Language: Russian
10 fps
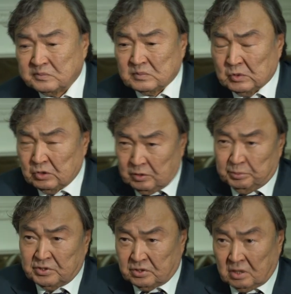Он
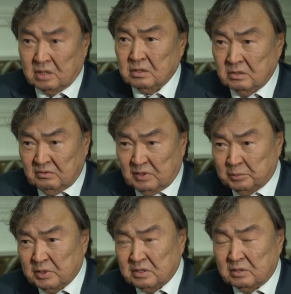написал,
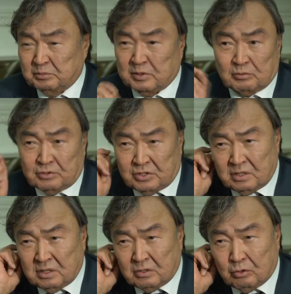выполнил
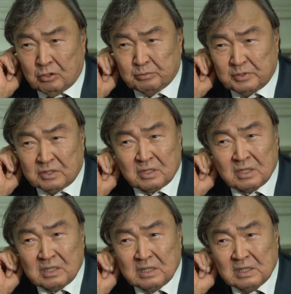поручение Колбина
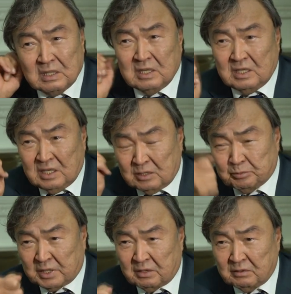и
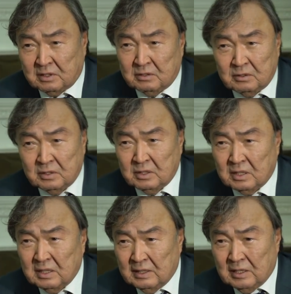отправил
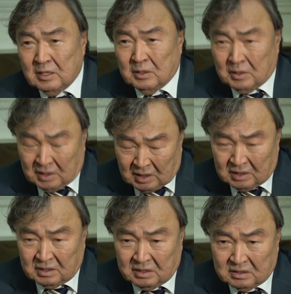
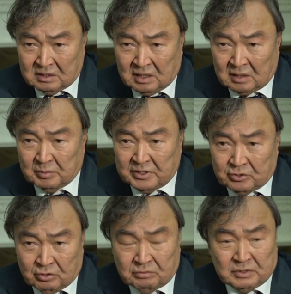адрес
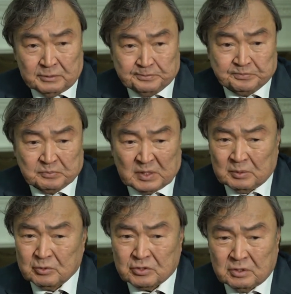Горбачева,
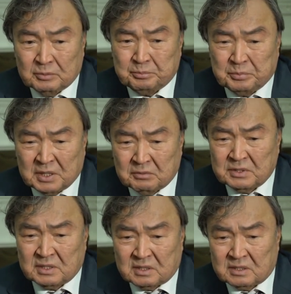потому что первый
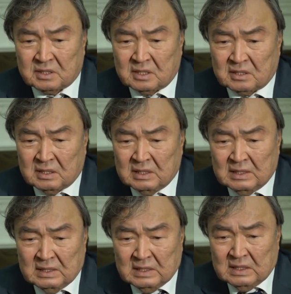секретарь
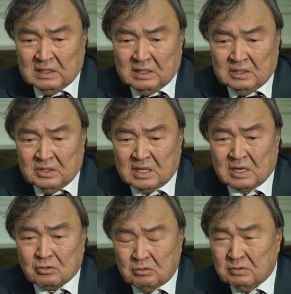
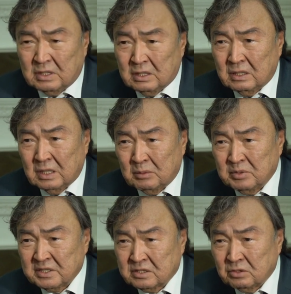никакого
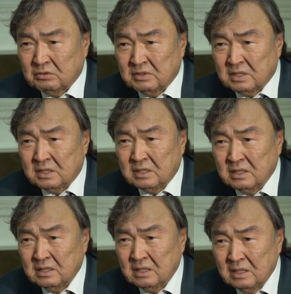областного
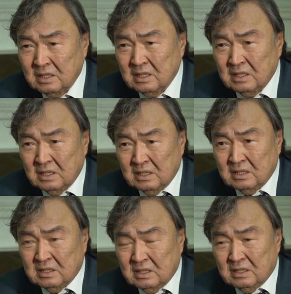
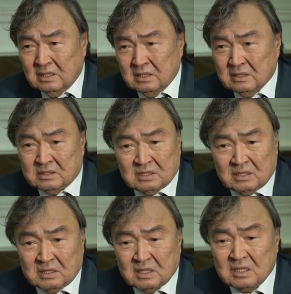э,
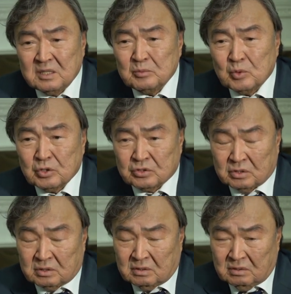центра не может